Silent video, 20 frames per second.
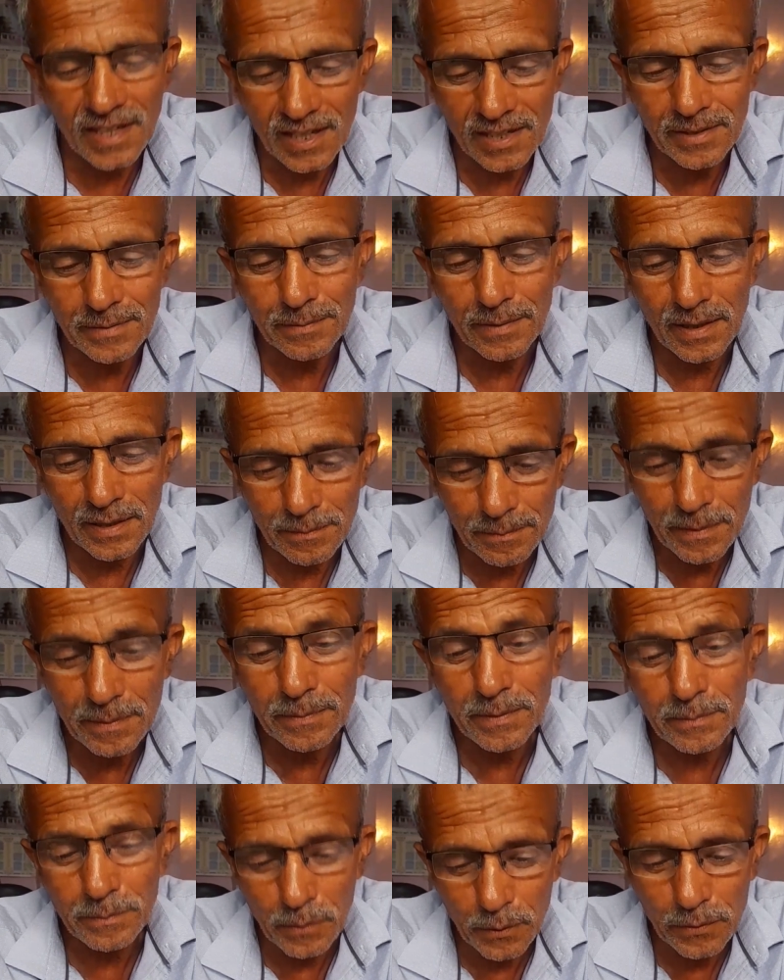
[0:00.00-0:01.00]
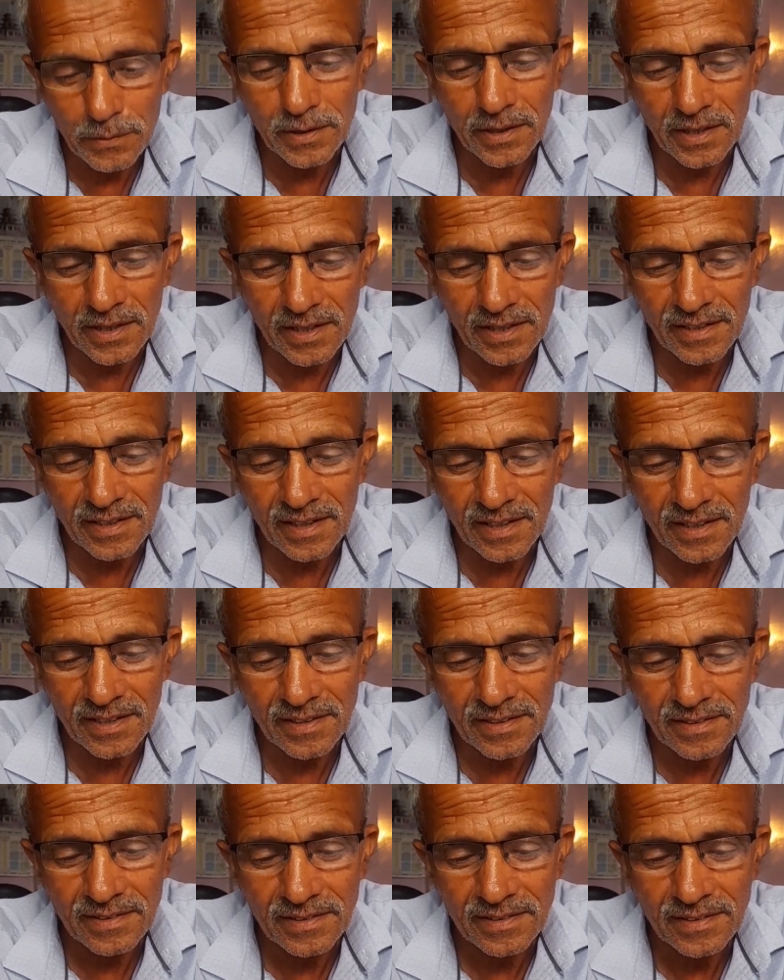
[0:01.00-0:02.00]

साथ में हमें भी बहुत दिक्कत है